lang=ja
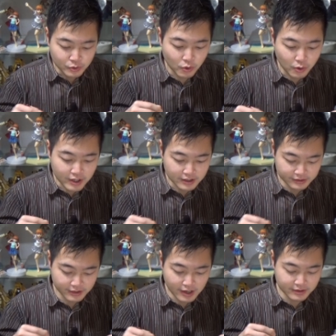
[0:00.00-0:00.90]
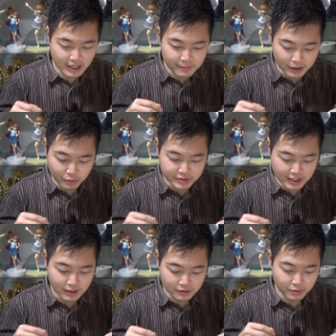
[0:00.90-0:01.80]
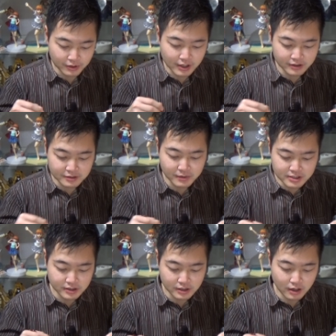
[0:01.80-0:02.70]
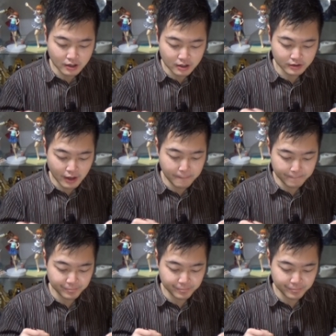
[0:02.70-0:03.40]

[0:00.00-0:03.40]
こうやって卵さんをかき混ぜてあげて